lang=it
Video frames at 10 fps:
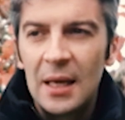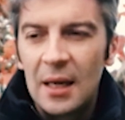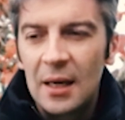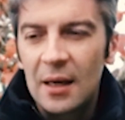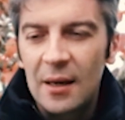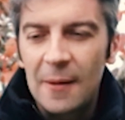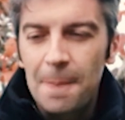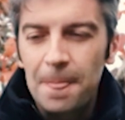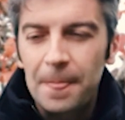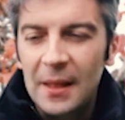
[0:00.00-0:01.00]
Eh,
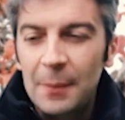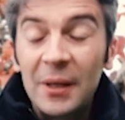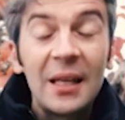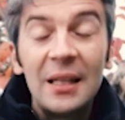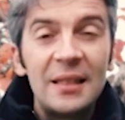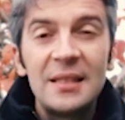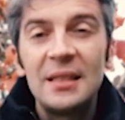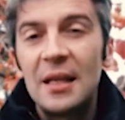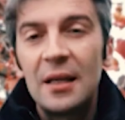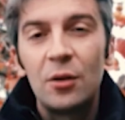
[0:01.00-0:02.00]
perché il
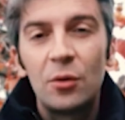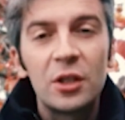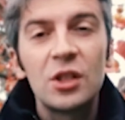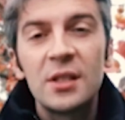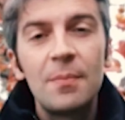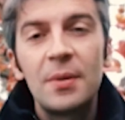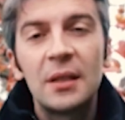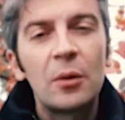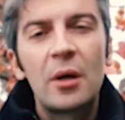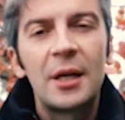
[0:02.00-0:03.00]
desiderio nasce sempre
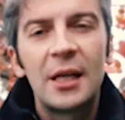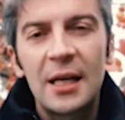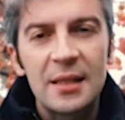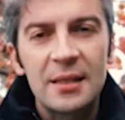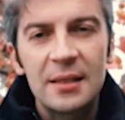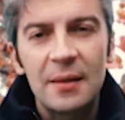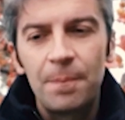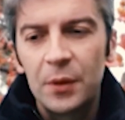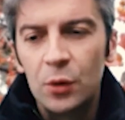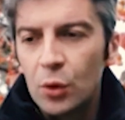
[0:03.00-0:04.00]
da una mancanza.
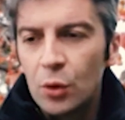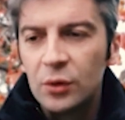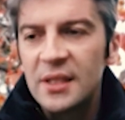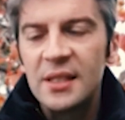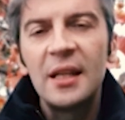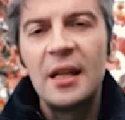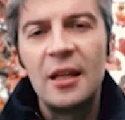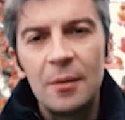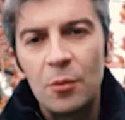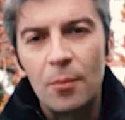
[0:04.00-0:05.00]
Noi non
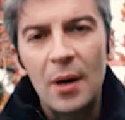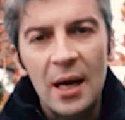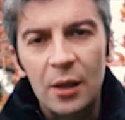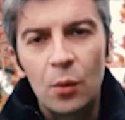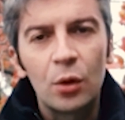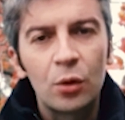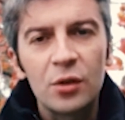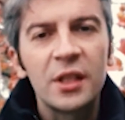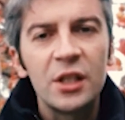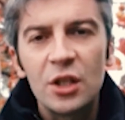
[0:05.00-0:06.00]
desidereremo mai
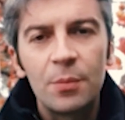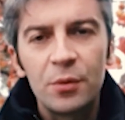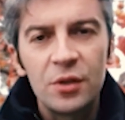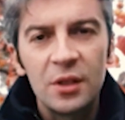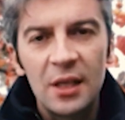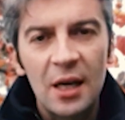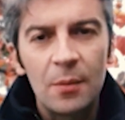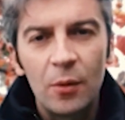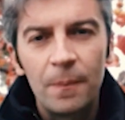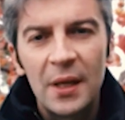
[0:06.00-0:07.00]
qualcosa che già
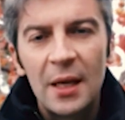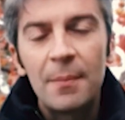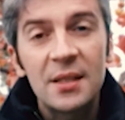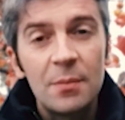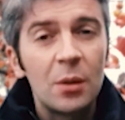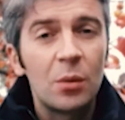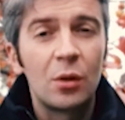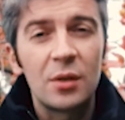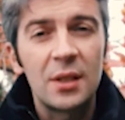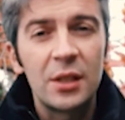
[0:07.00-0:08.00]
possediamo, ma sempre
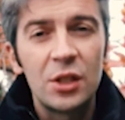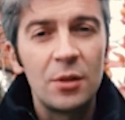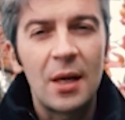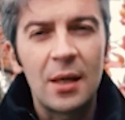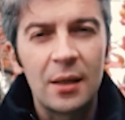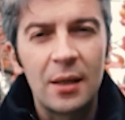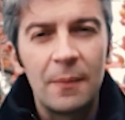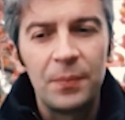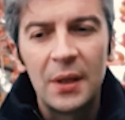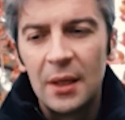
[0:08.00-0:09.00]
qualcosa che ci manca.
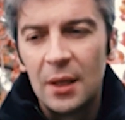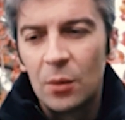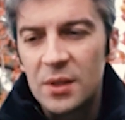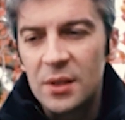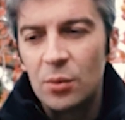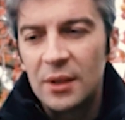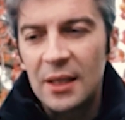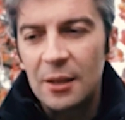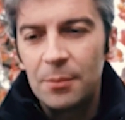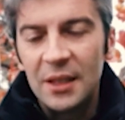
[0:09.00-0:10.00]
Questi due
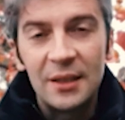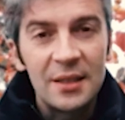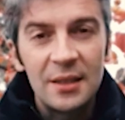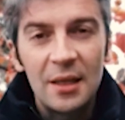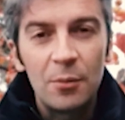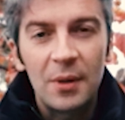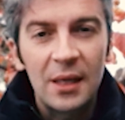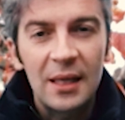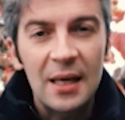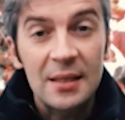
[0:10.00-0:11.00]
termini, desiderio e
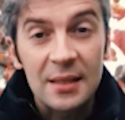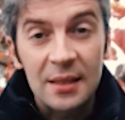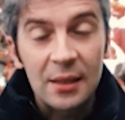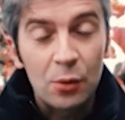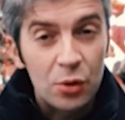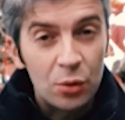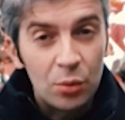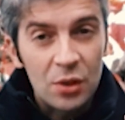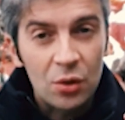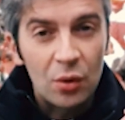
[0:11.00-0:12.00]
mancanza, che
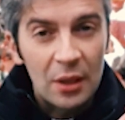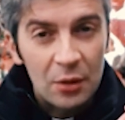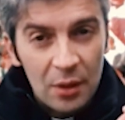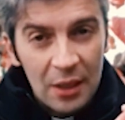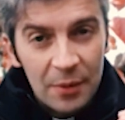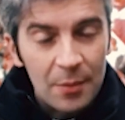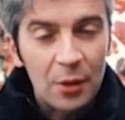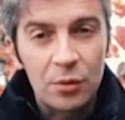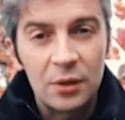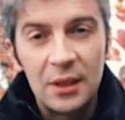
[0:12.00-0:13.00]
costituiscono la, la prima
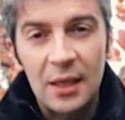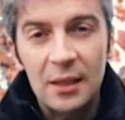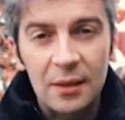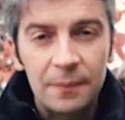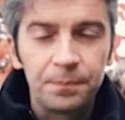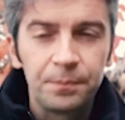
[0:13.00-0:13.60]
coordinata